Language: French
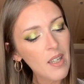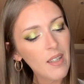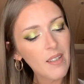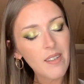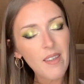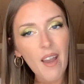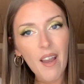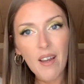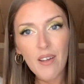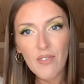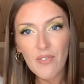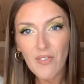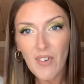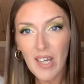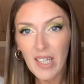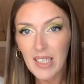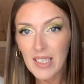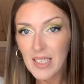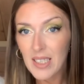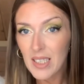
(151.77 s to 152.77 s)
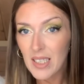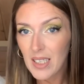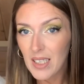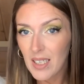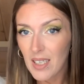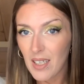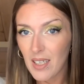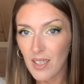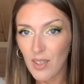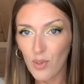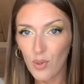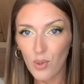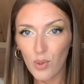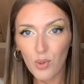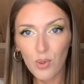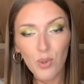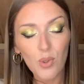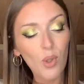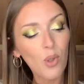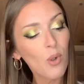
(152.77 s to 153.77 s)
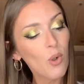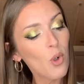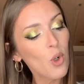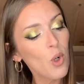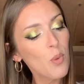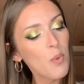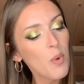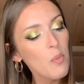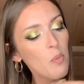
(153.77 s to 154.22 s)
Il y a un phare ici qui est euh, duochrome.